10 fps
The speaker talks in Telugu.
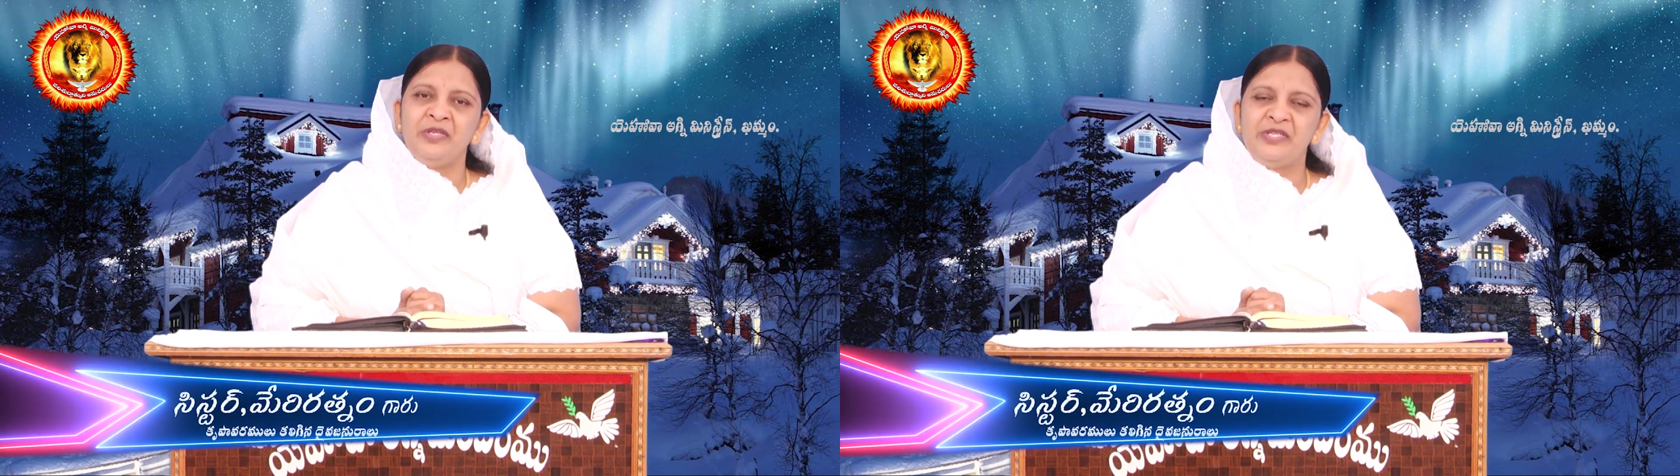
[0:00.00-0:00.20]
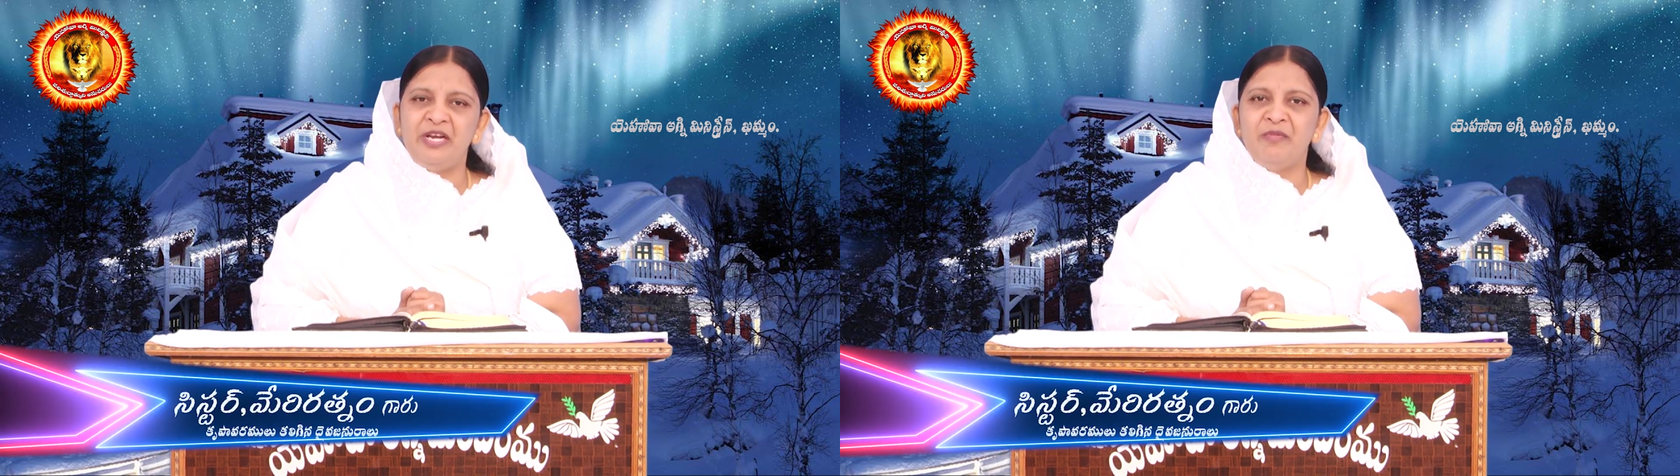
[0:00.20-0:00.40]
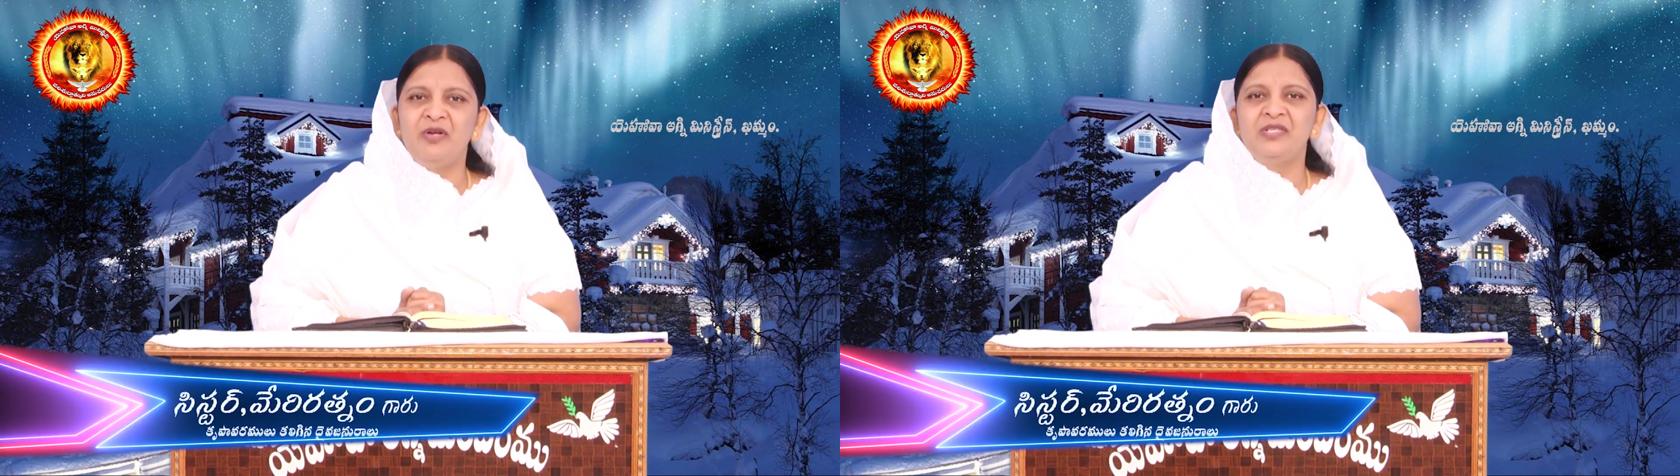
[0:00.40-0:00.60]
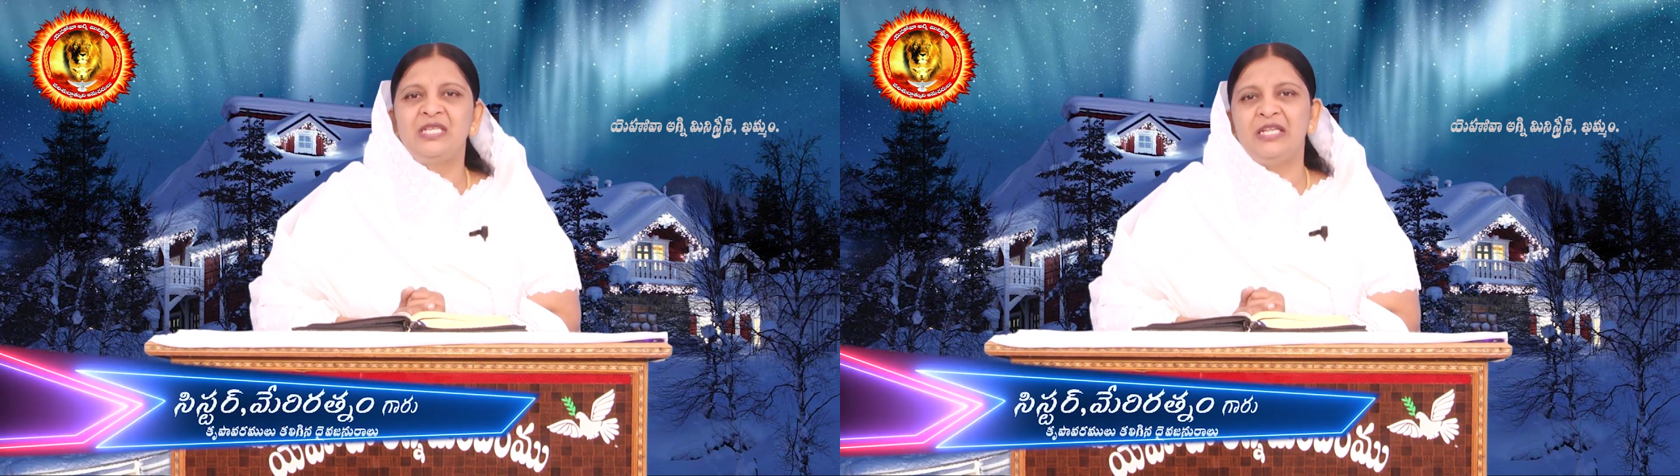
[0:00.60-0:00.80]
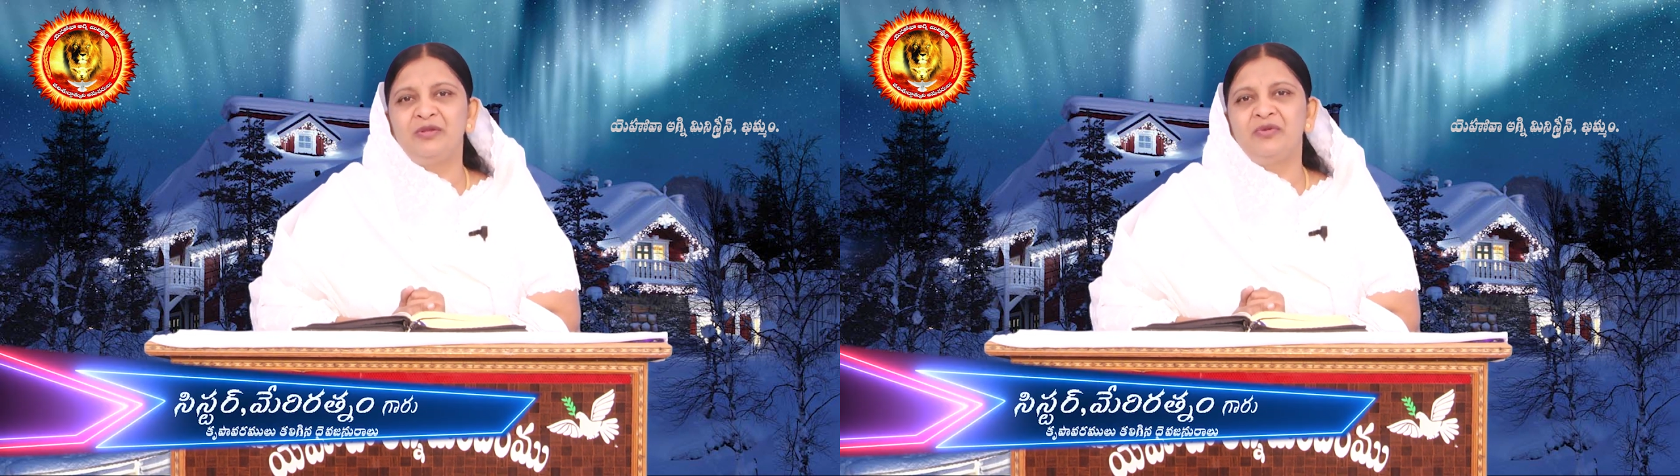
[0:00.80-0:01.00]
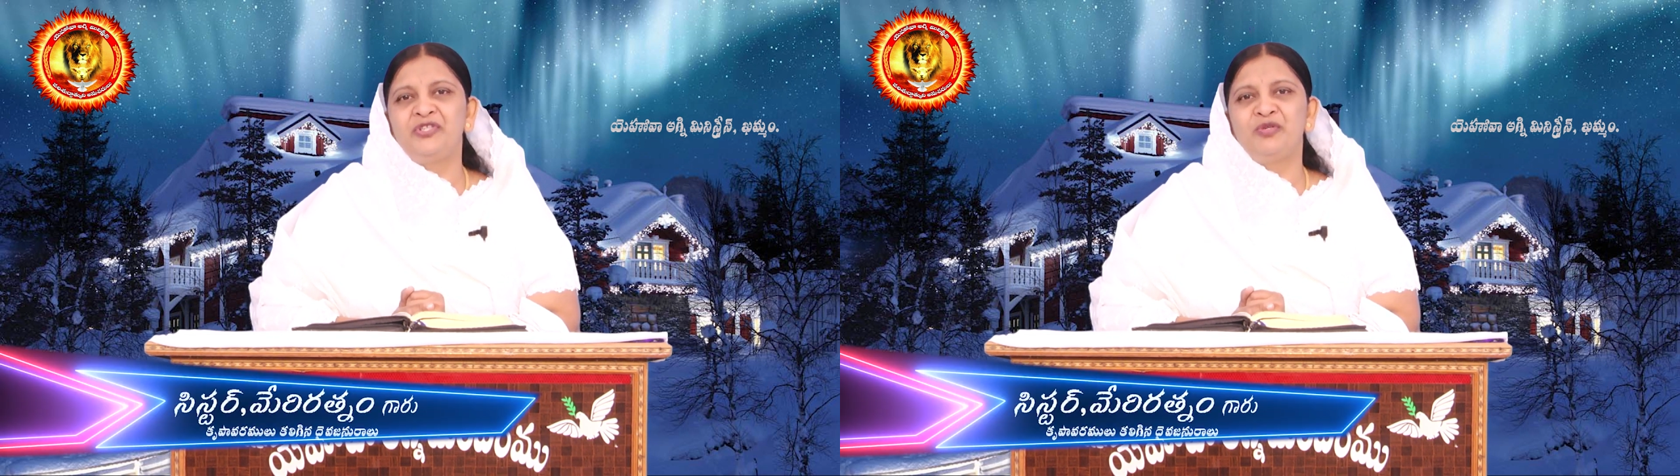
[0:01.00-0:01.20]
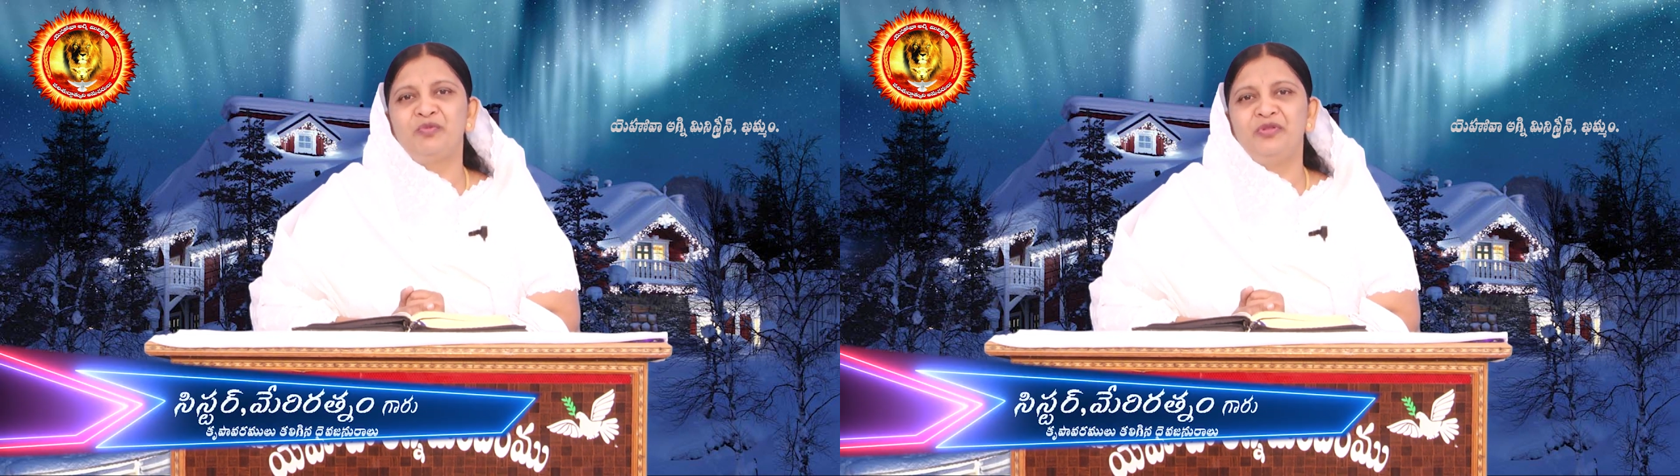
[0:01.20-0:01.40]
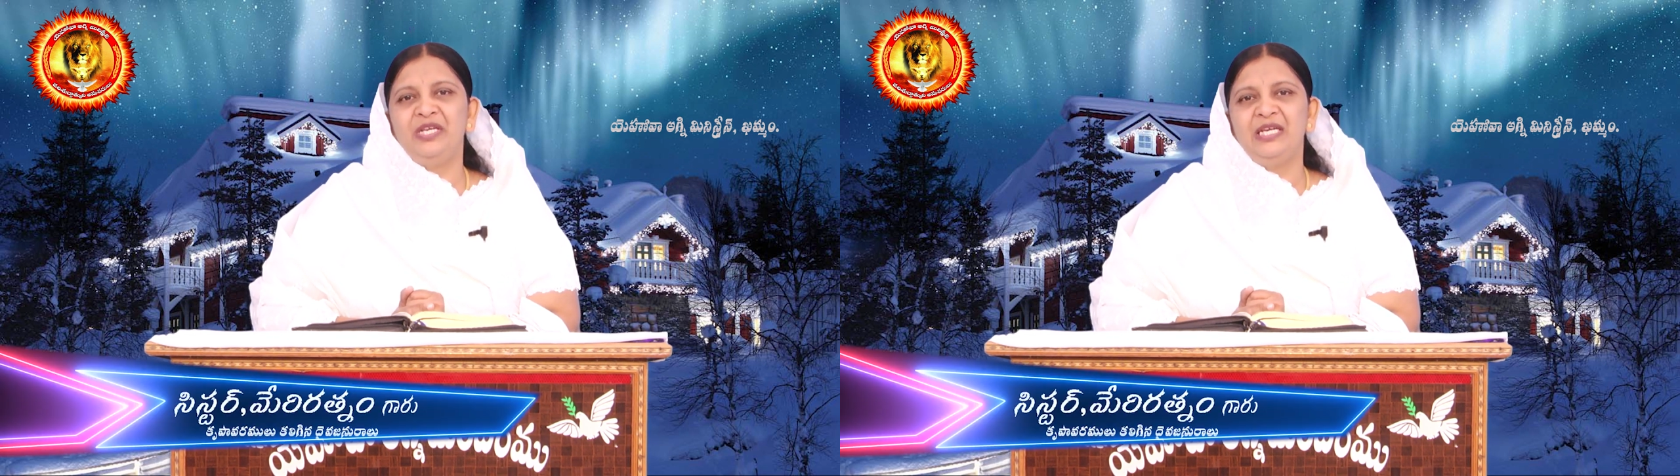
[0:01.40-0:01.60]
శ్రమలో సంతోషం
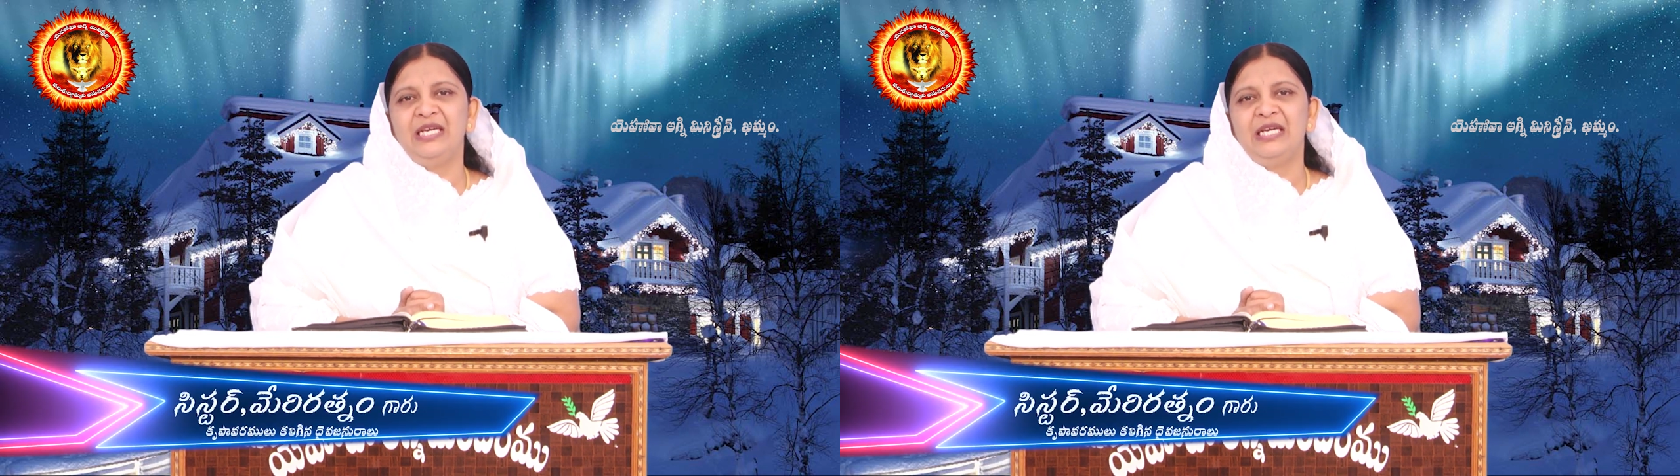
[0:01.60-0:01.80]
ఉంది